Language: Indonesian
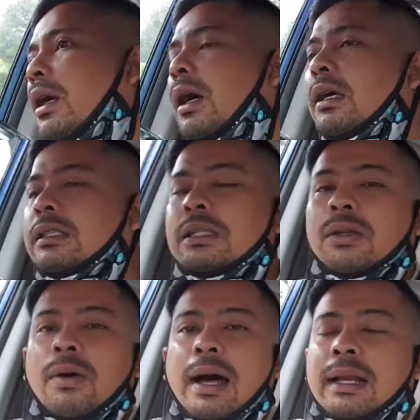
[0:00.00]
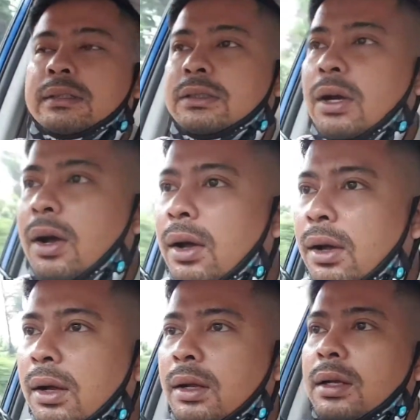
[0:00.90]
eh, Sidoarjo
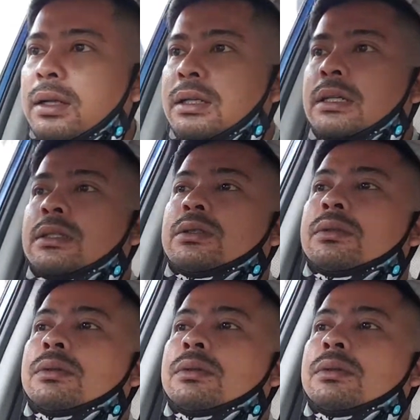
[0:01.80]
gitu.